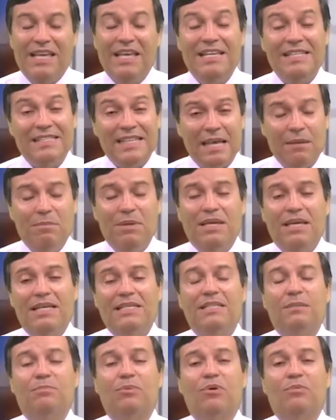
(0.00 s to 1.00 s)
E sabe que
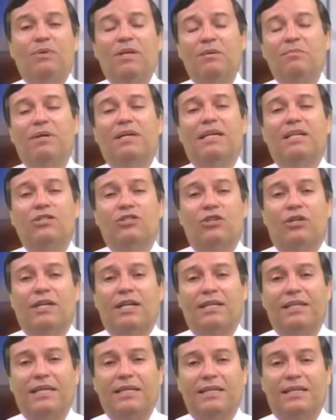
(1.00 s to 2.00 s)
esse problema que a
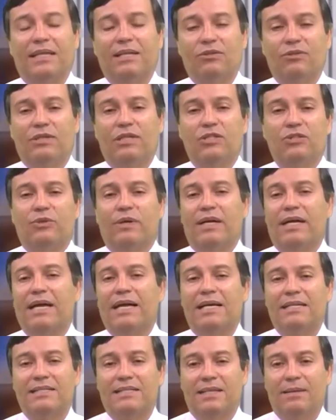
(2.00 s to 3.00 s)
senhora está tendo na sua
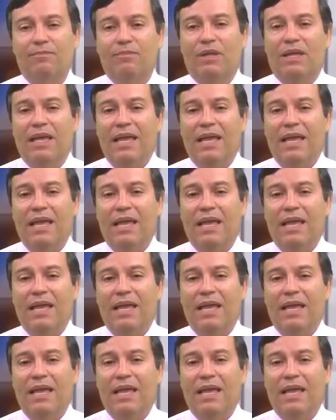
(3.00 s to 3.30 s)
casa